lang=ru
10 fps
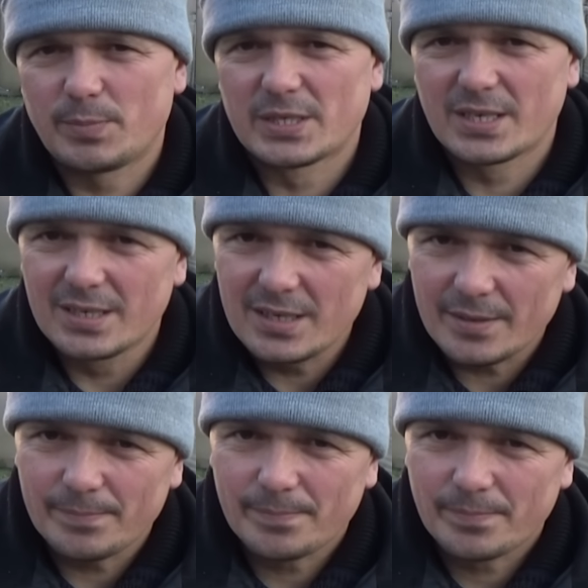по
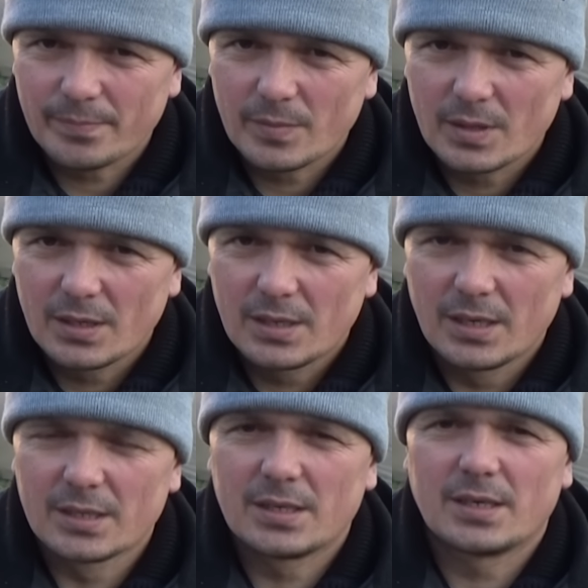цене.
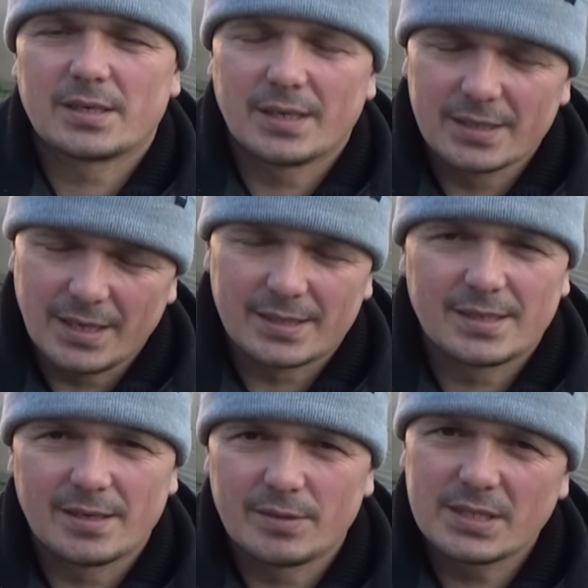Это
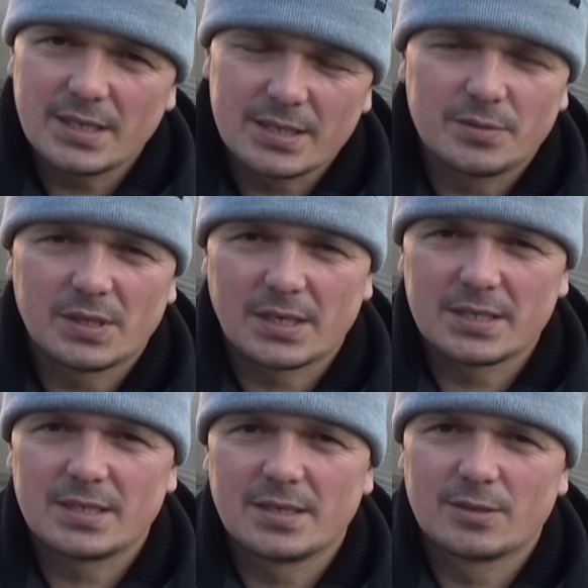контактное воздействие на
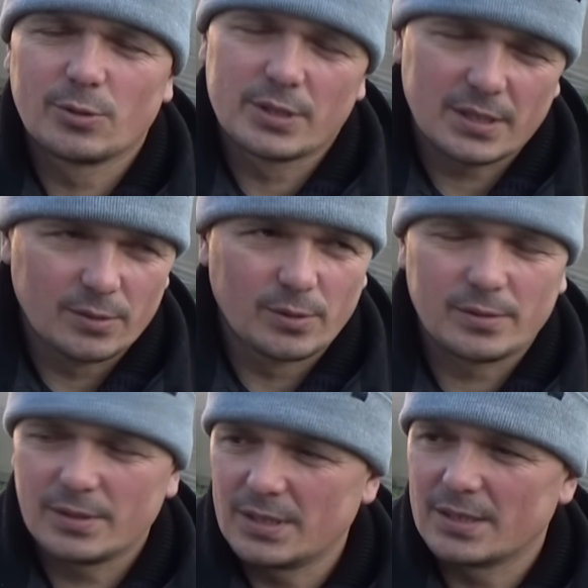растение, то есть оно
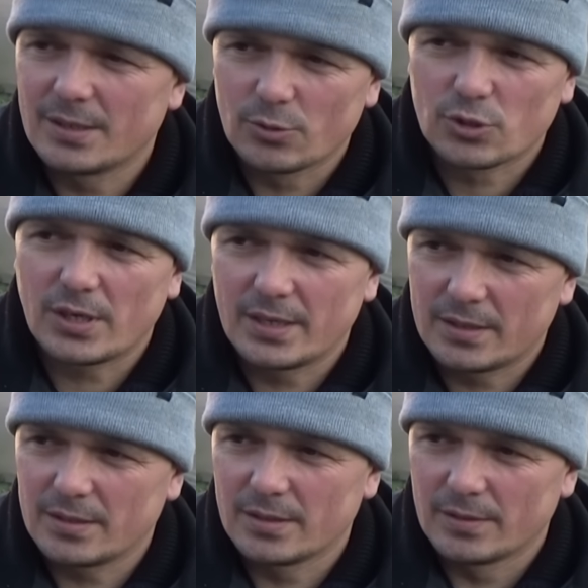не
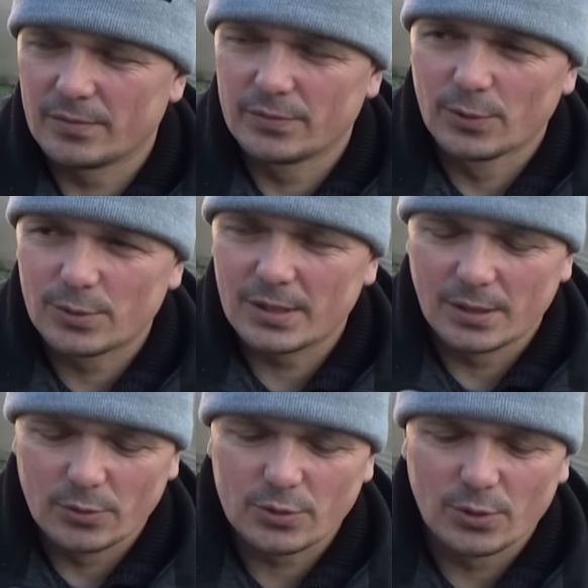нарушает э,
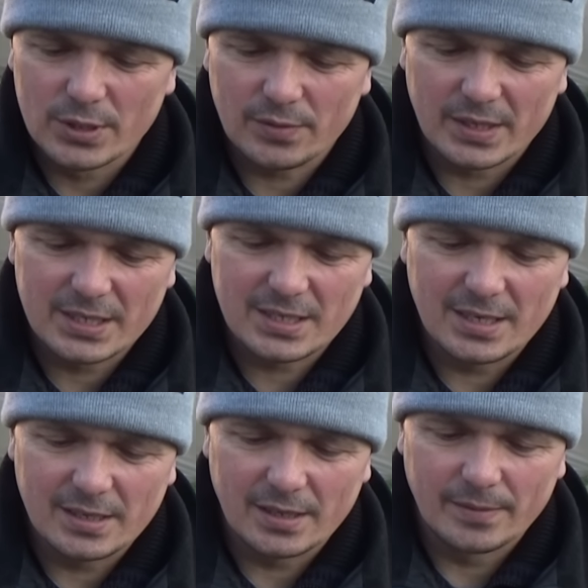внутреннее устройство
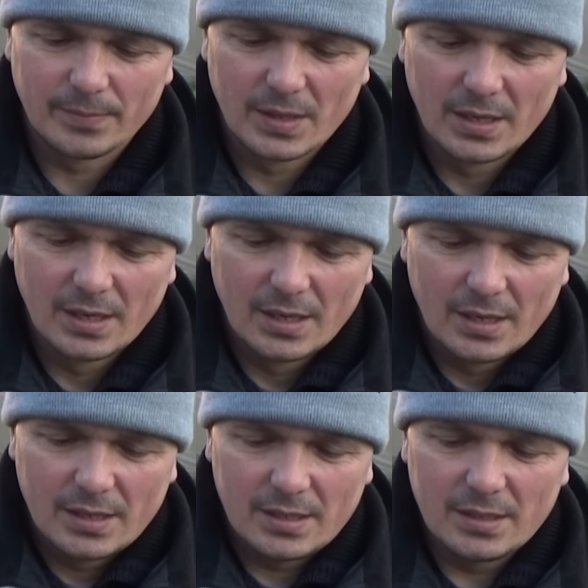растения.
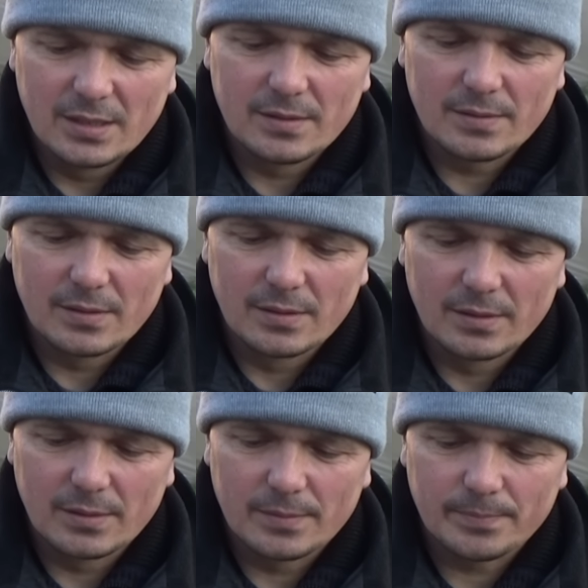И
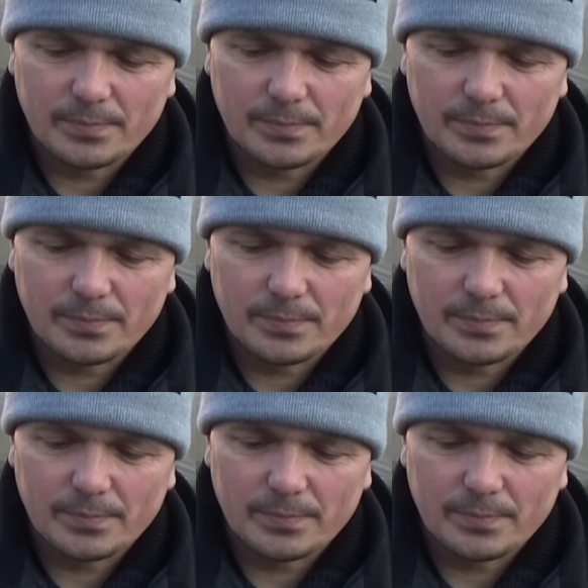э,